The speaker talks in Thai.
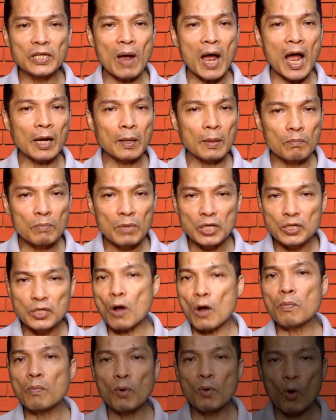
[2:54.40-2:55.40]
งโพรงเสม
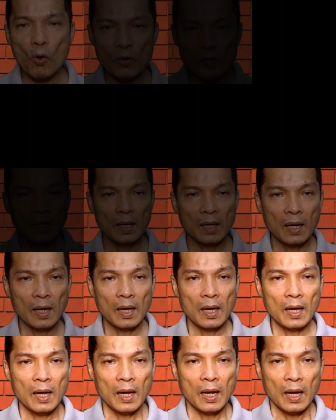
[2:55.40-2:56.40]
อ
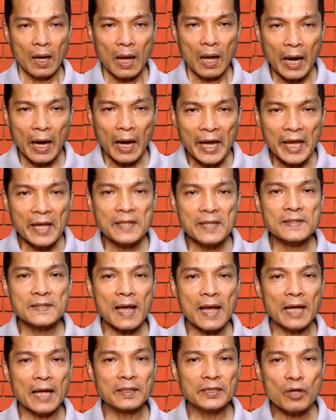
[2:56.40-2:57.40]
หากให้เอนไซม์ที่
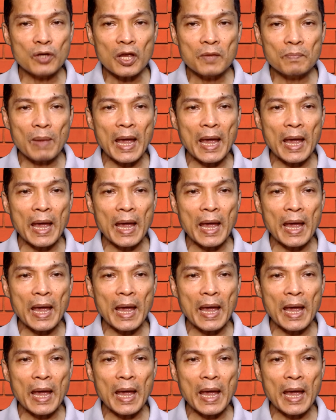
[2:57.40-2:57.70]
ย่อยแป้ง